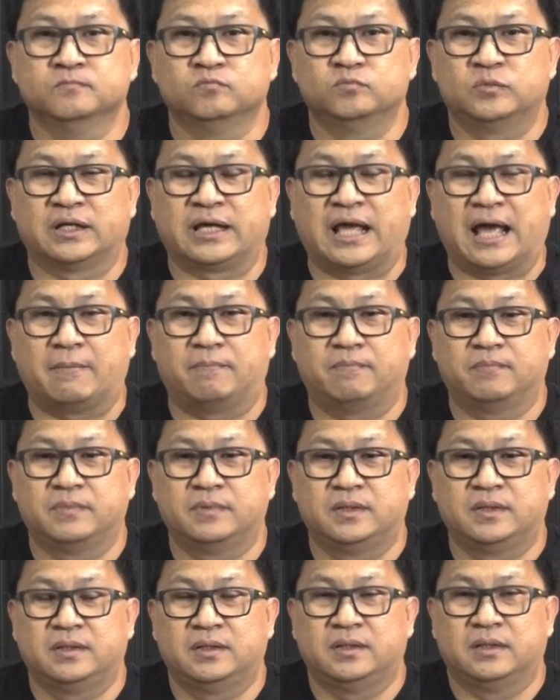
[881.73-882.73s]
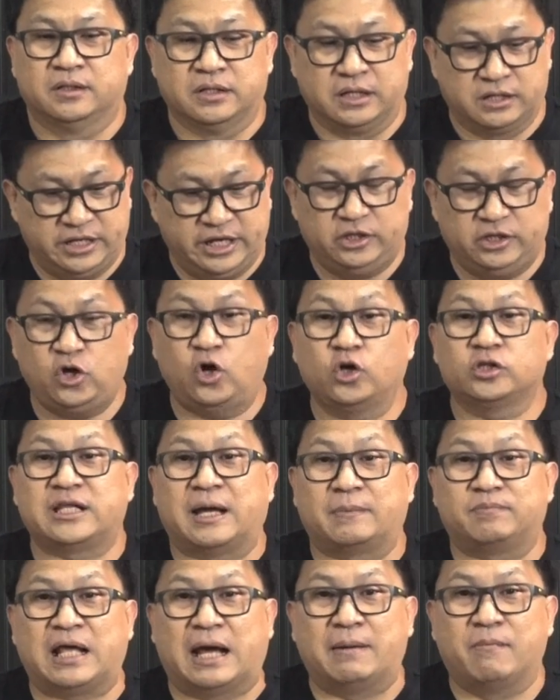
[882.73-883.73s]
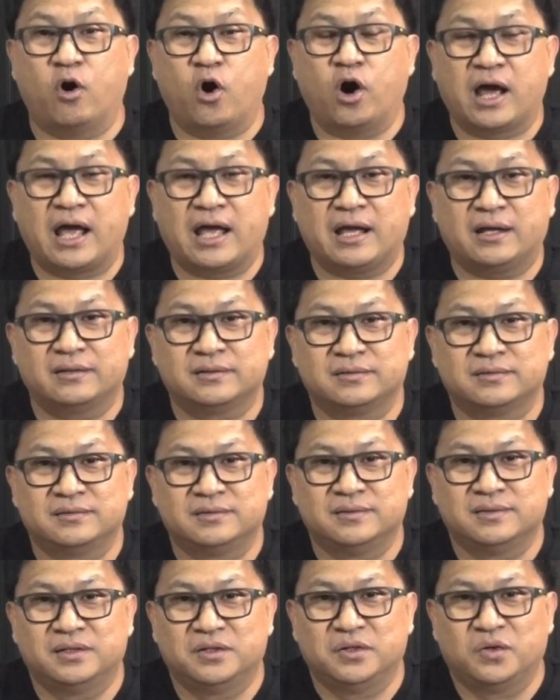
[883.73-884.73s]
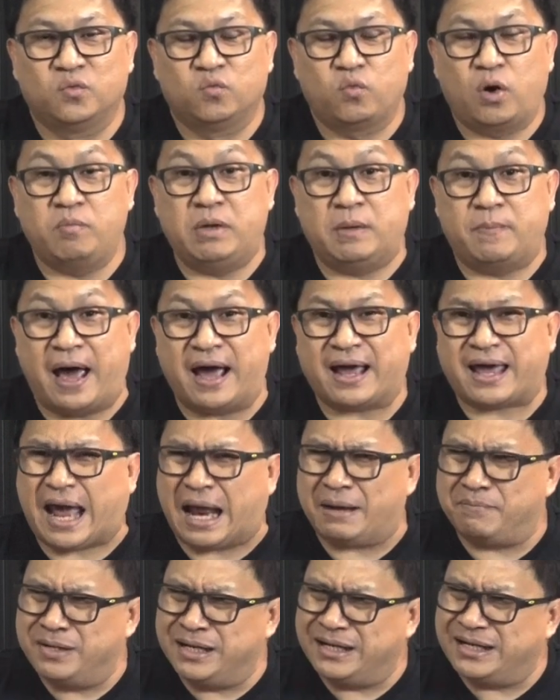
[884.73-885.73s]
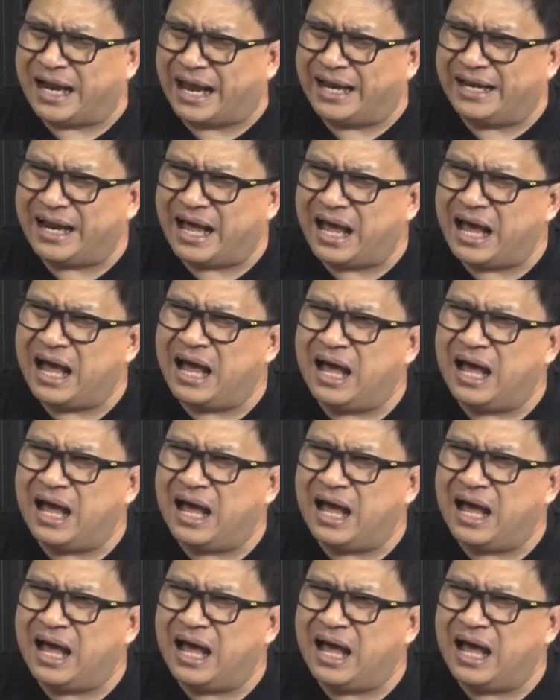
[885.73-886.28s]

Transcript: นะครับเรื่องนี้ต้องจับตามองฮะว่ามีพรรคการเมืองไหนหนะ